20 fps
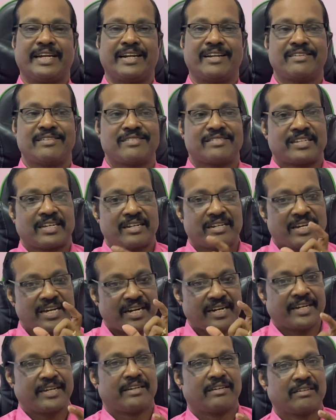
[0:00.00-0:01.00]
எனக்கு
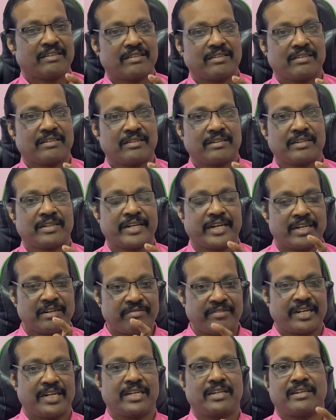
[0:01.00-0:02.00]
சரியான
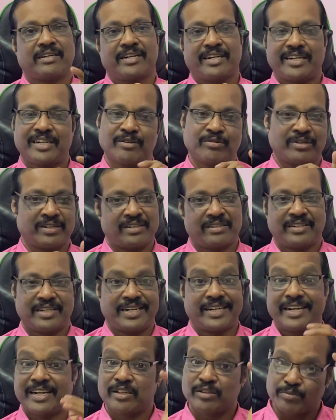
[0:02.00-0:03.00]
கேள்விகளை கேட்டவர்கள்
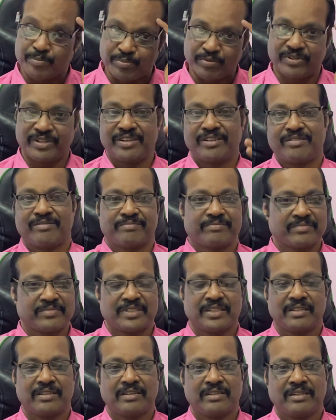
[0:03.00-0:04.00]
ஏன்னா எனக்கு புரியணும்
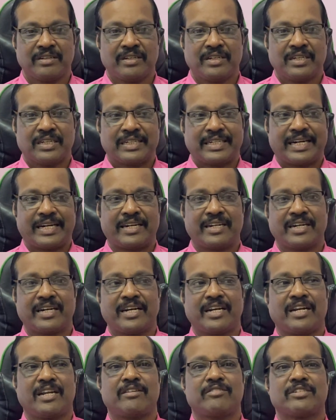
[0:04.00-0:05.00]

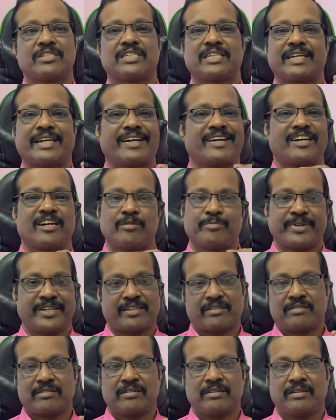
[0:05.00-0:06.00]
கிரகங்கள் எல்லாம் வச்சு கேட்காம
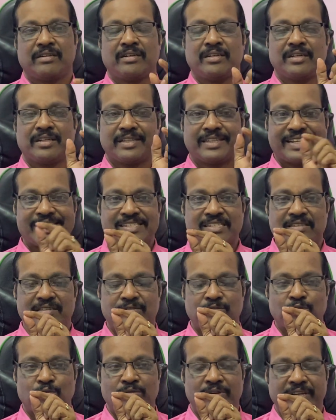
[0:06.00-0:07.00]
தஸ்
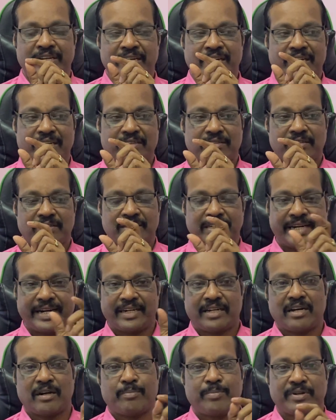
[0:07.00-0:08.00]
உங்களுடைய
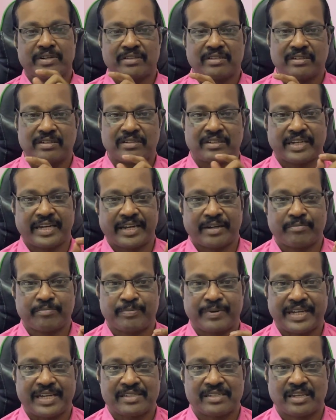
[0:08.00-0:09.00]
டேட் ஆஃப் பர்த் டைம்
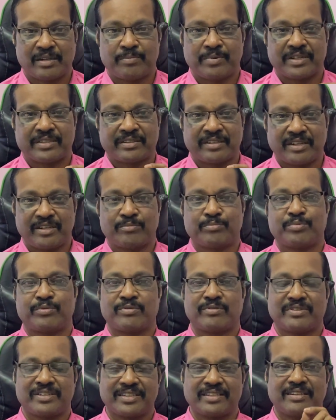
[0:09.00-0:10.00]
பிளேஸ் ஆஃப் பர்த் எல்லாம்
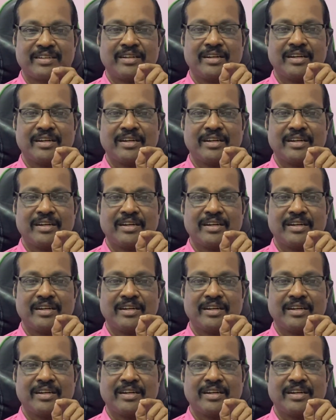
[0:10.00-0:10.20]
போட்டு